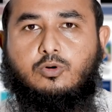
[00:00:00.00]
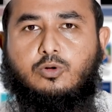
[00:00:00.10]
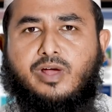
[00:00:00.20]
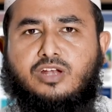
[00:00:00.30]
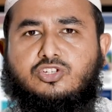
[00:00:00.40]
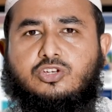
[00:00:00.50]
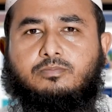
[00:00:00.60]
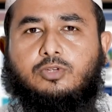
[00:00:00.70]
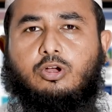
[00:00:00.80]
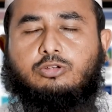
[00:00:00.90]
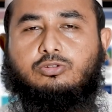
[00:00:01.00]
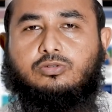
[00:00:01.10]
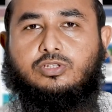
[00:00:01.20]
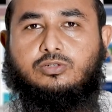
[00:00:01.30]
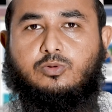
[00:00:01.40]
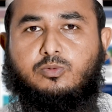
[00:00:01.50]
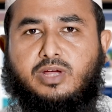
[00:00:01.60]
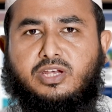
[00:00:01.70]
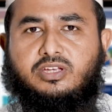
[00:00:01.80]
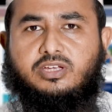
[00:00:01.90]
কোরবানি শব্দের অর্থ কি
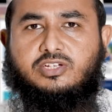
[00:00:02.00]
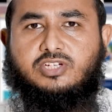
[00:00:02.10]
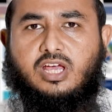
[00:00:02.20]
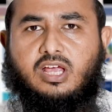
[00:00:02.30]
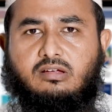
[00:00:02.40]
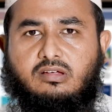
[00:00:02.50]
কোরবানি এটা